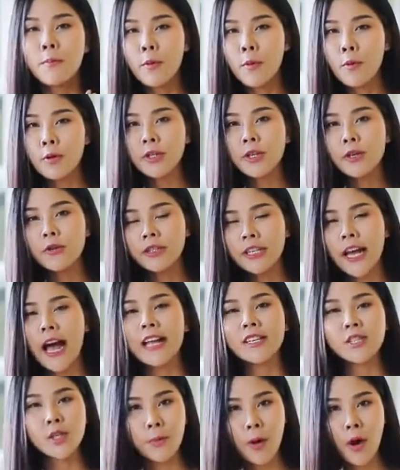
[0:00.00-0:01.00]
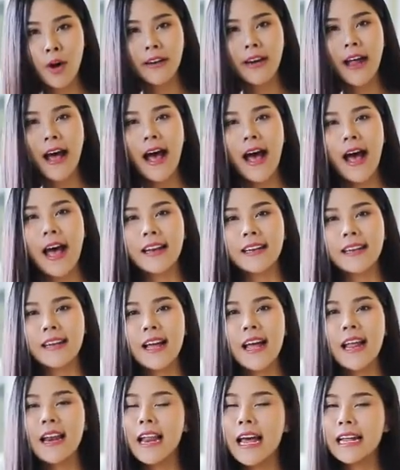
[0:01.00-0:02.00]
ผู้เชี่ยวชาญเฉพาะด้าน
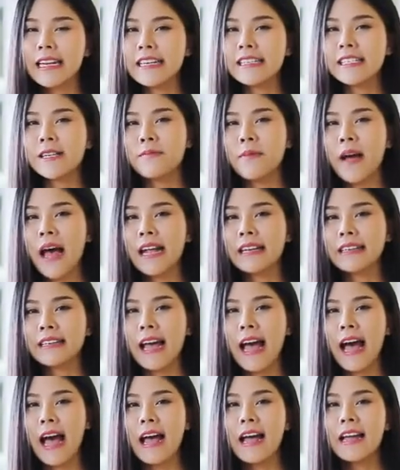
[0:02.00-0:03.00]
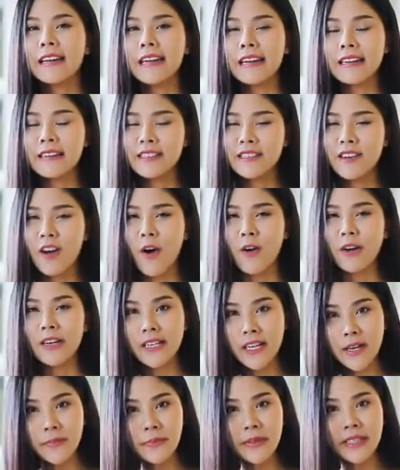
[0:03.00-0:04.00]
และที่สำคัญค่ะ ในเรื่องของ
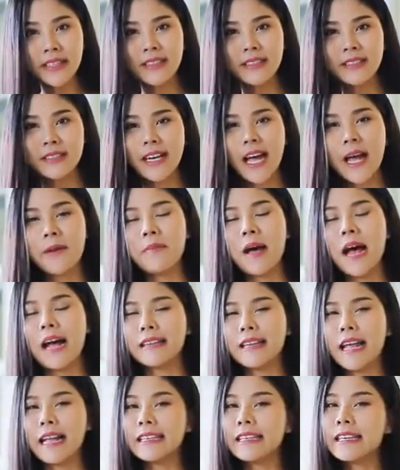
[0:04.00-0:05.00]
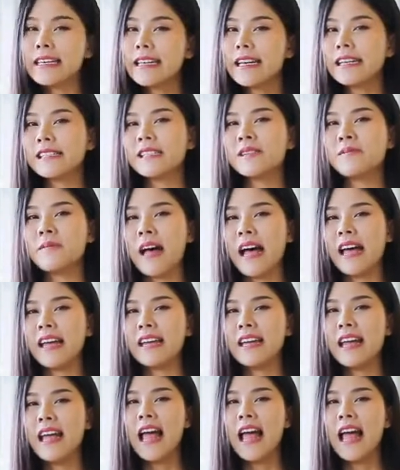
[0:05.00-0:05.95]
เครื่องมือการผ่าตัดที่ทันสมัย